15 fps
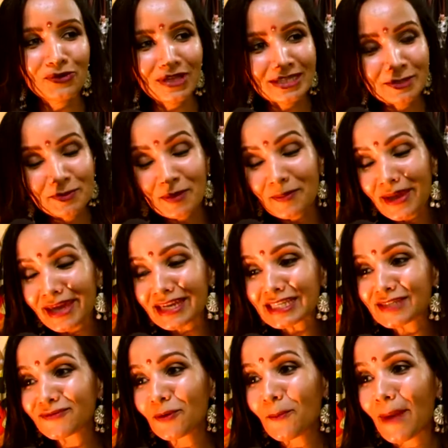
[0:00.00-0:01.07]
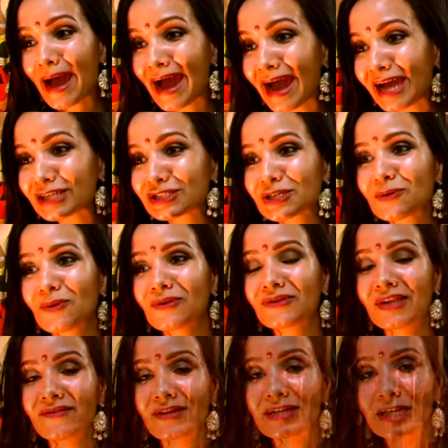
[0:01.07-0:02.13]
das primeiras filmagens quando eu
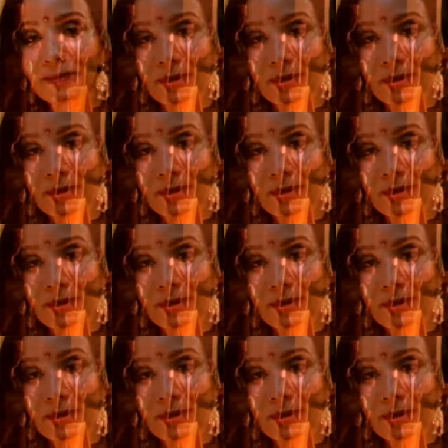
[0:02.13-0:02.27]
estava aqui em